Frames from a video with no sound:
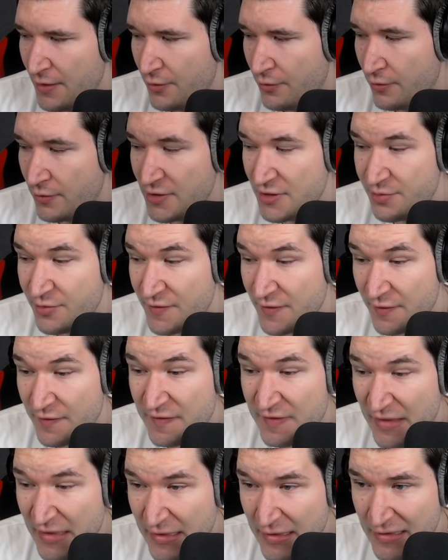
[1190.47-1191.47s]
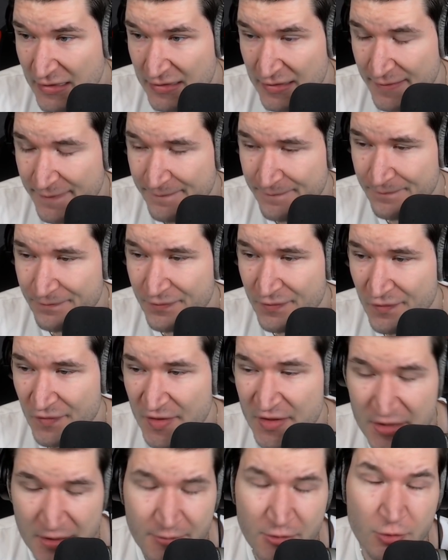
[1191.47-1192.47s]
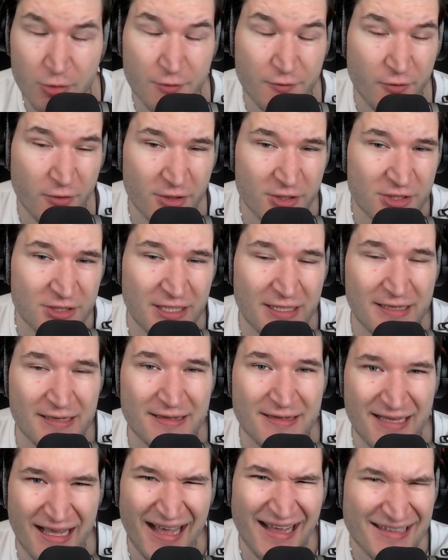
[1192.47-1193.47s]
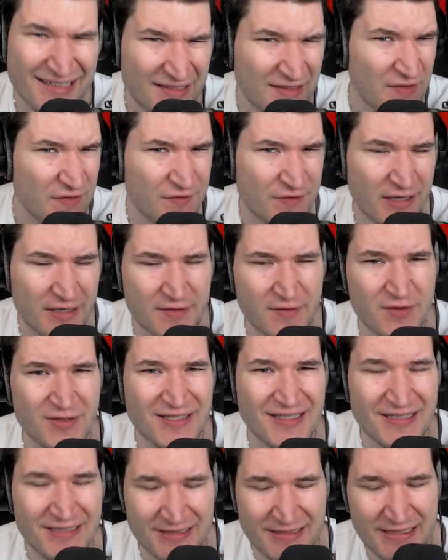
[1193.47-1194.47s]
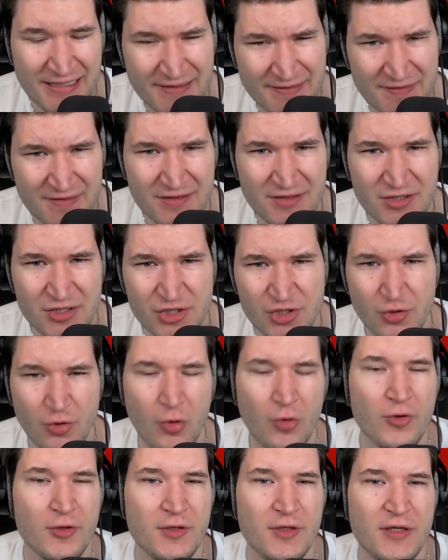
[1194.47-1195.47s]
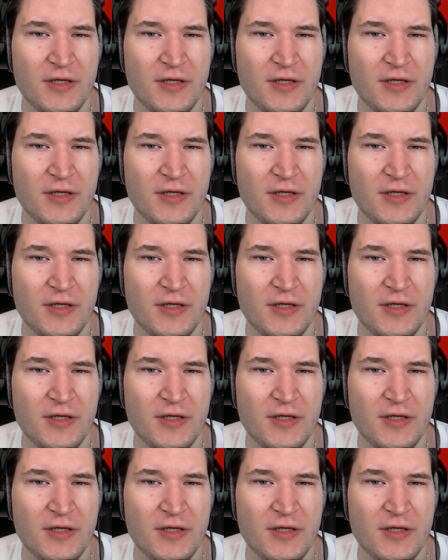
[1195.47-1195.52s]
Und ich muss auch sagen, ich kann mir gut vorstellen, da diese Fahrzeuge jetzt schon